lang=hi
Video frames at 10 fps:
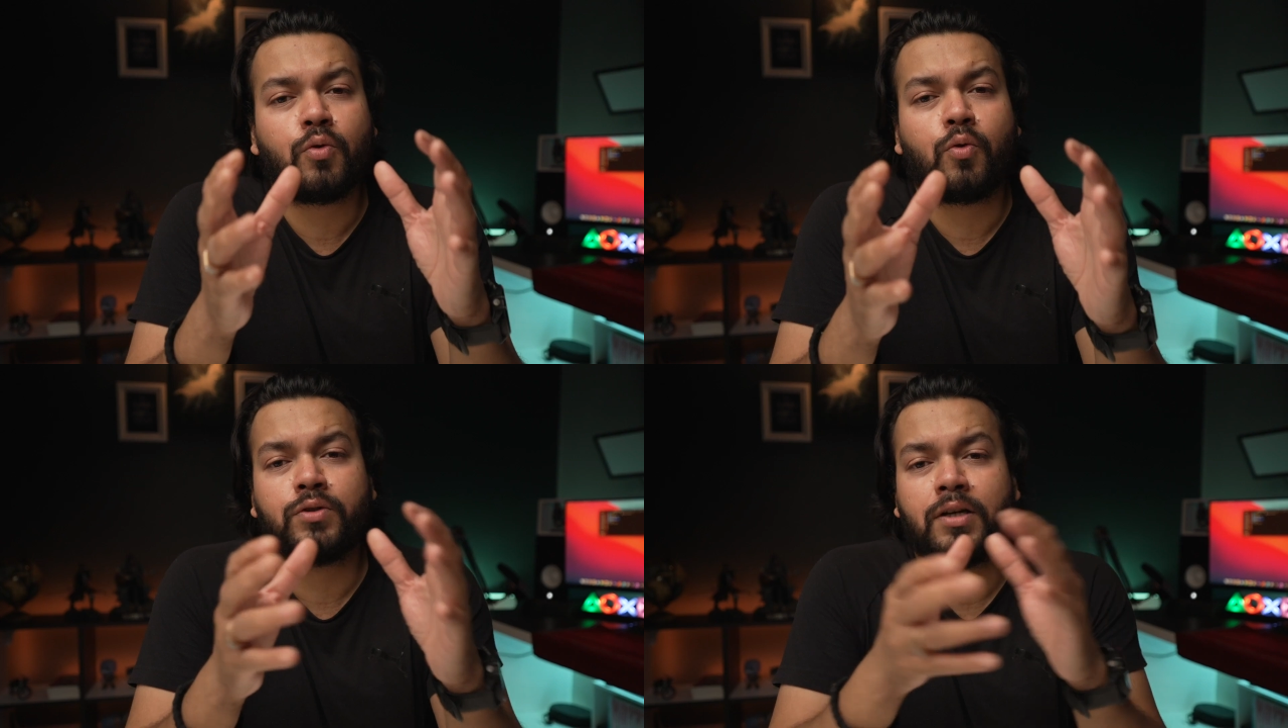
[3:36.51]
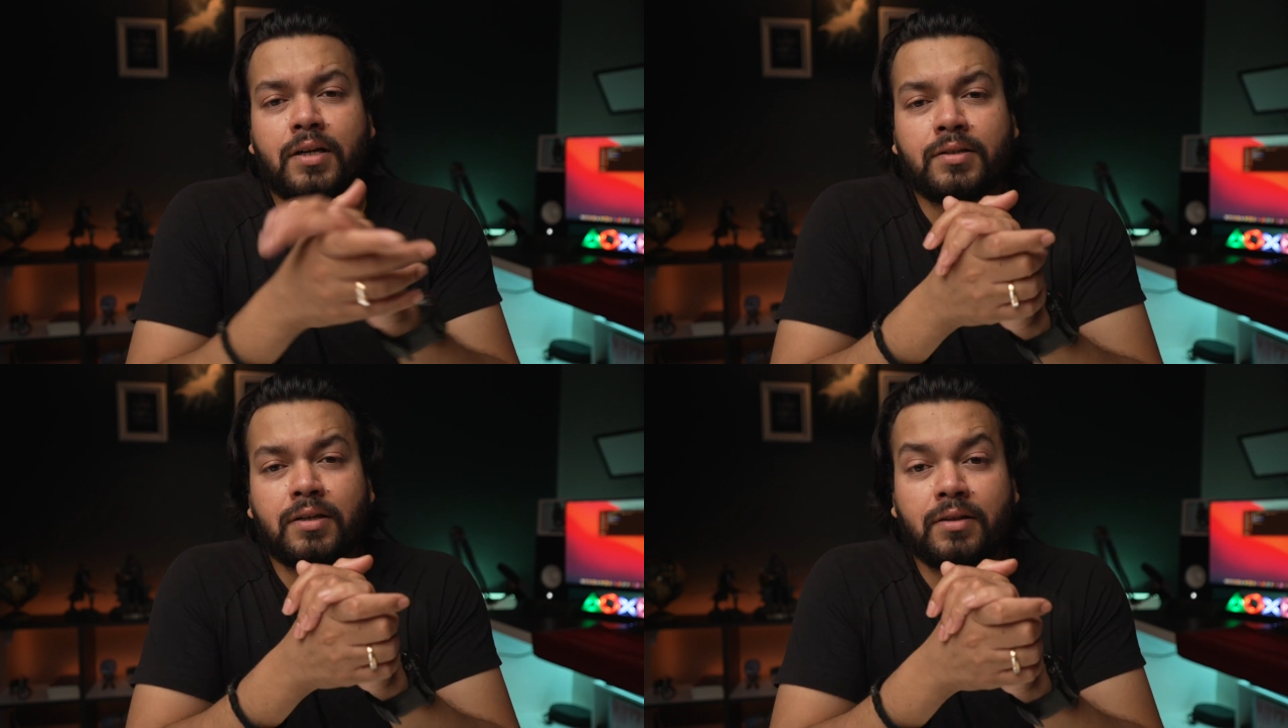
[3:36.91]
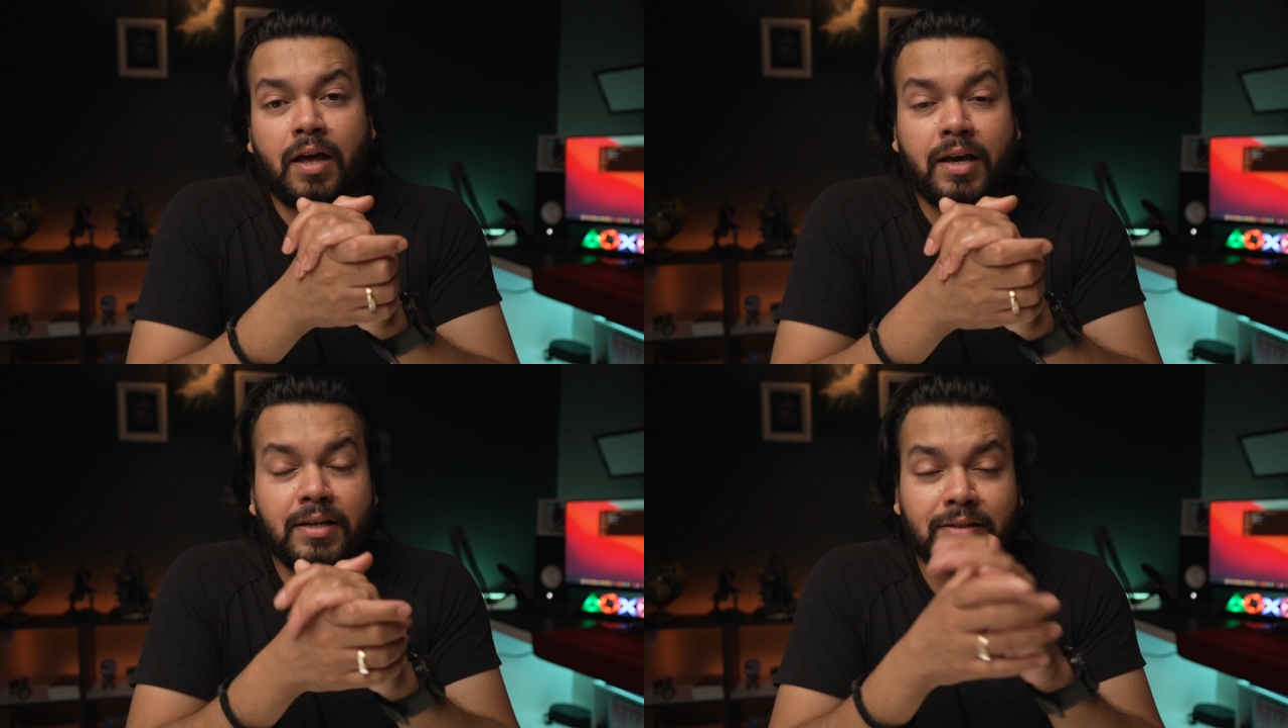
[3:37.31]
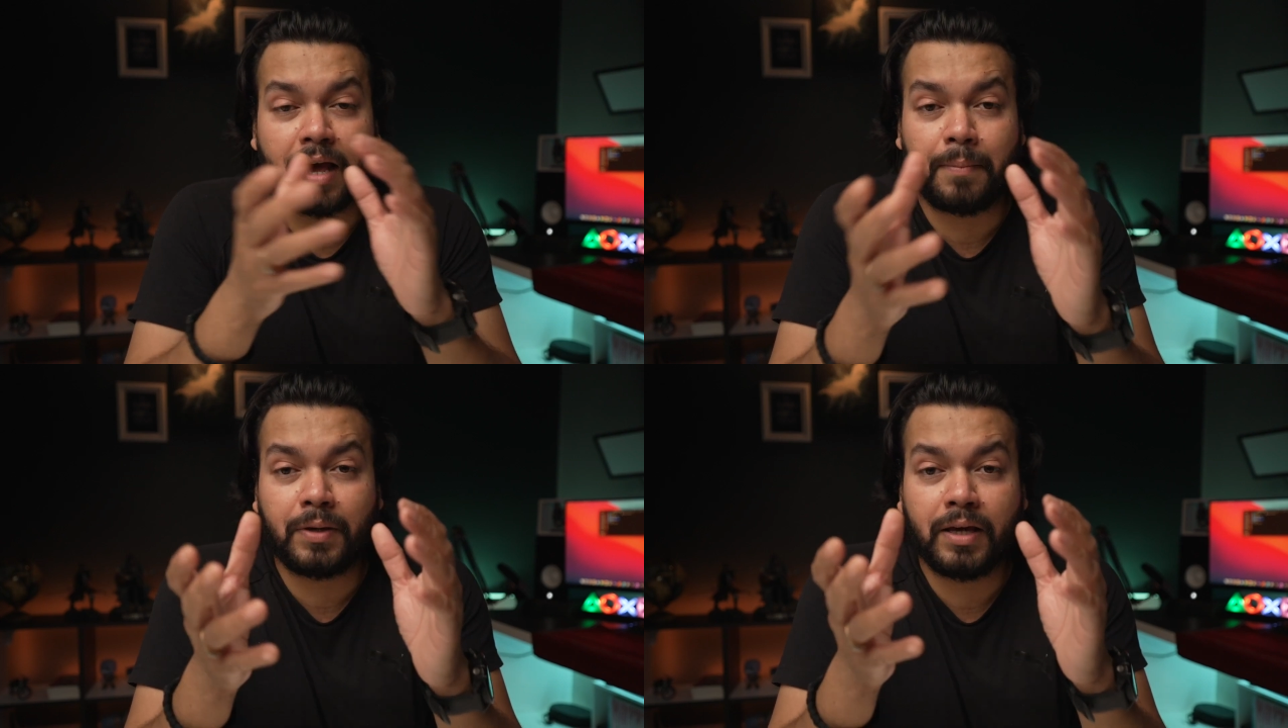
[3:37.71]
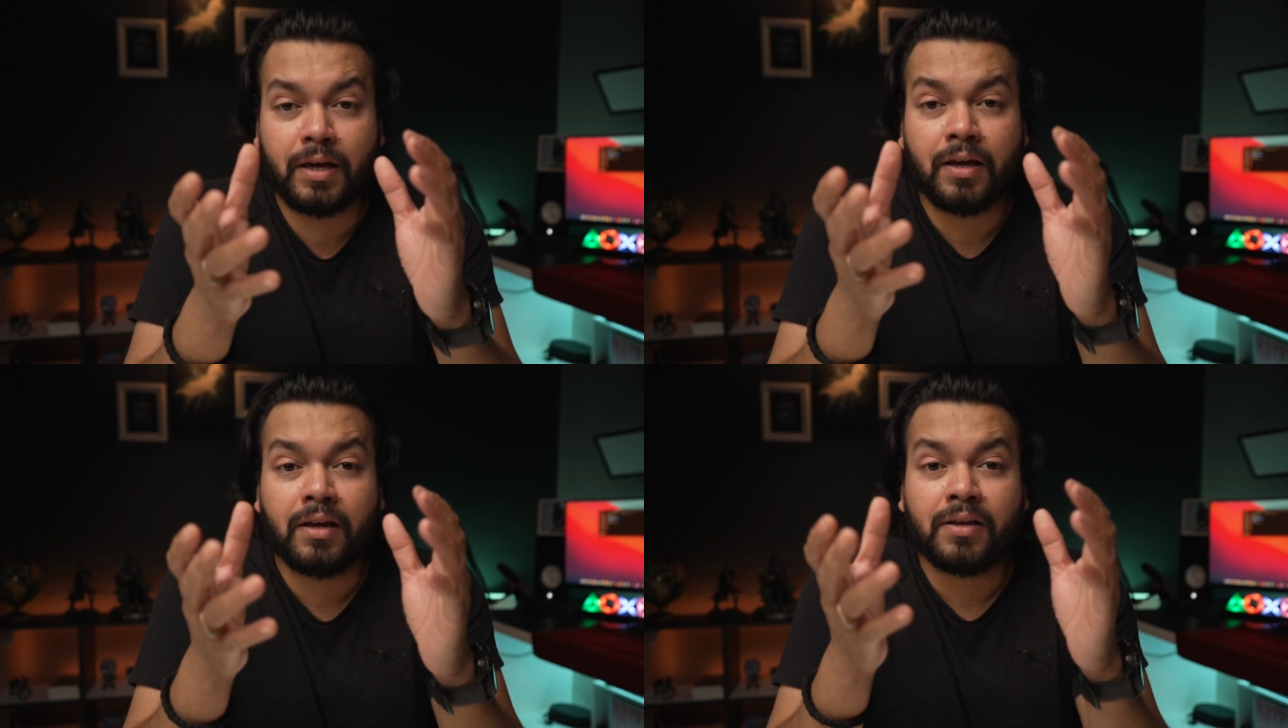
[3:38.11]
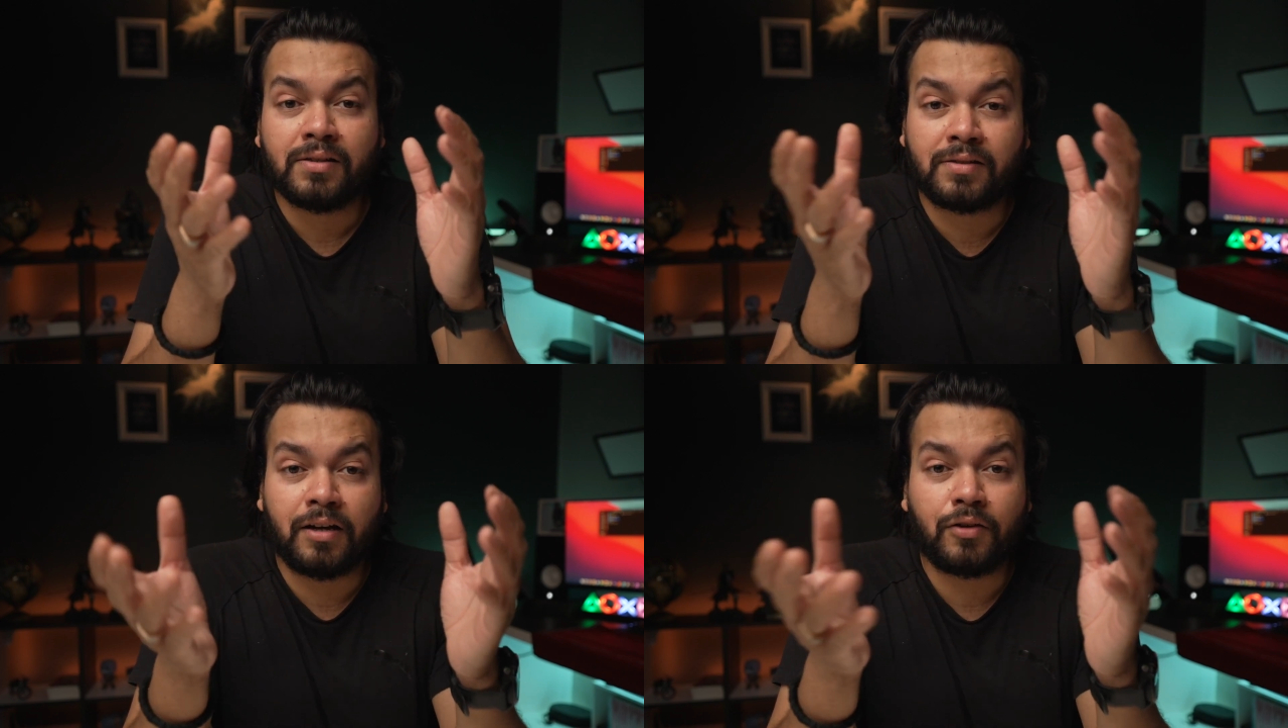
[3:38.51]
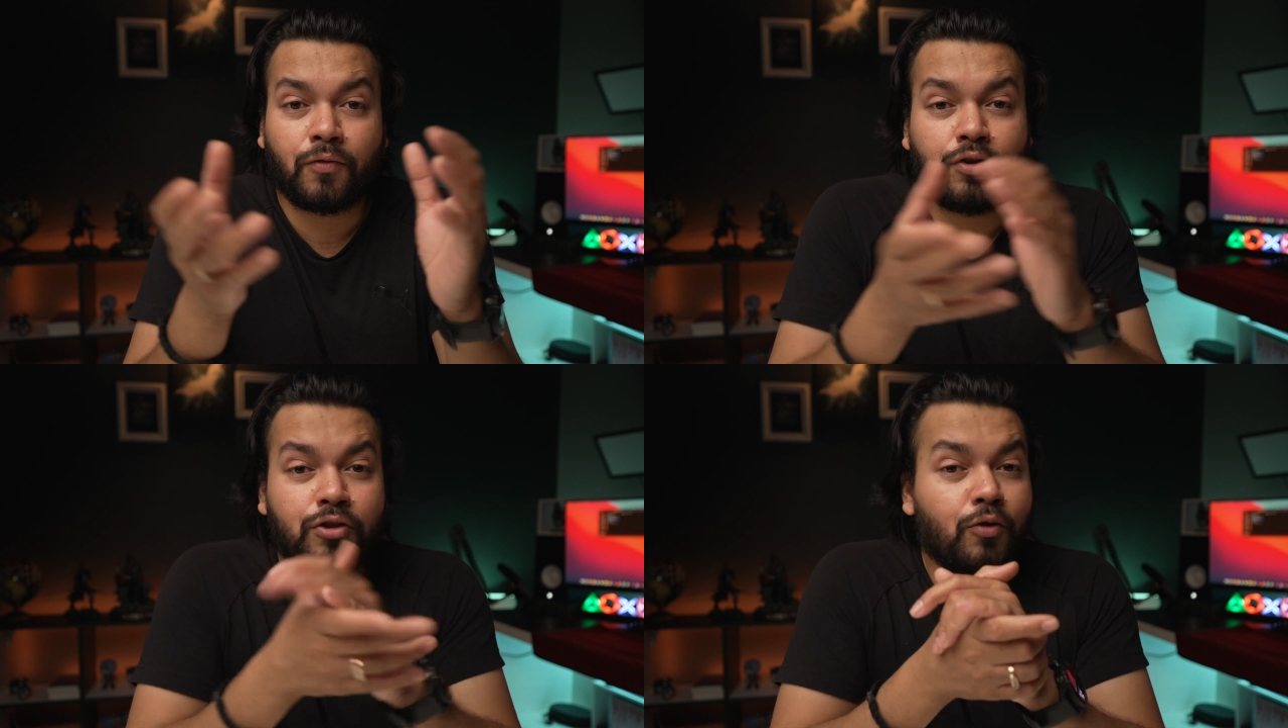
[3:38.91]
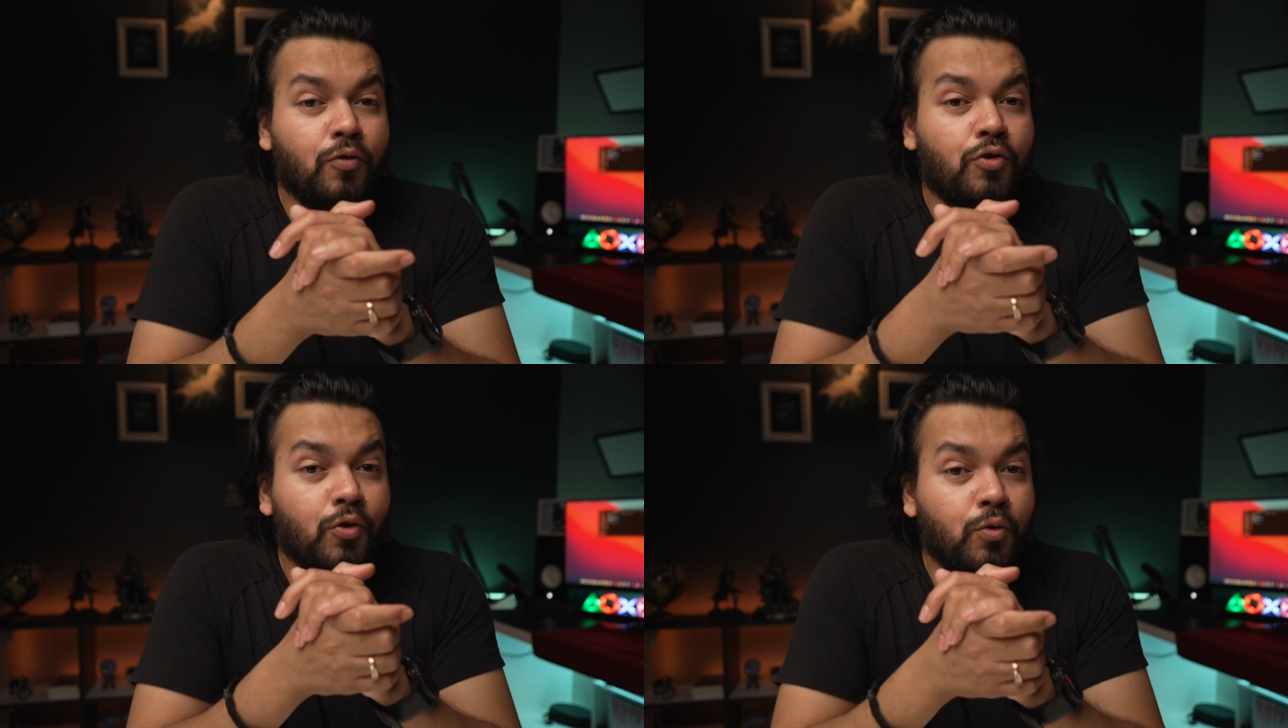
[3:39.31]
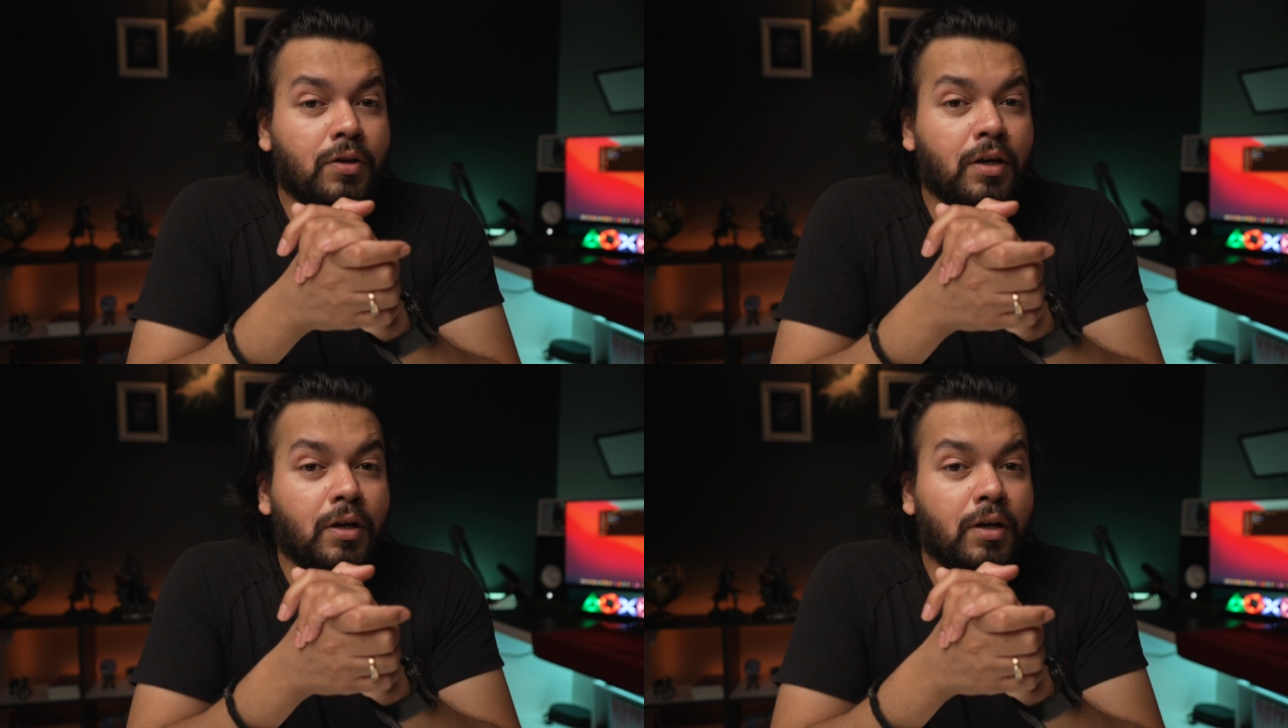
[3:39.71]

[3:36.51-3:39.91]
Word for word: को खोजा जा सकता है इस ऐप के सर्च फीचर को यूज़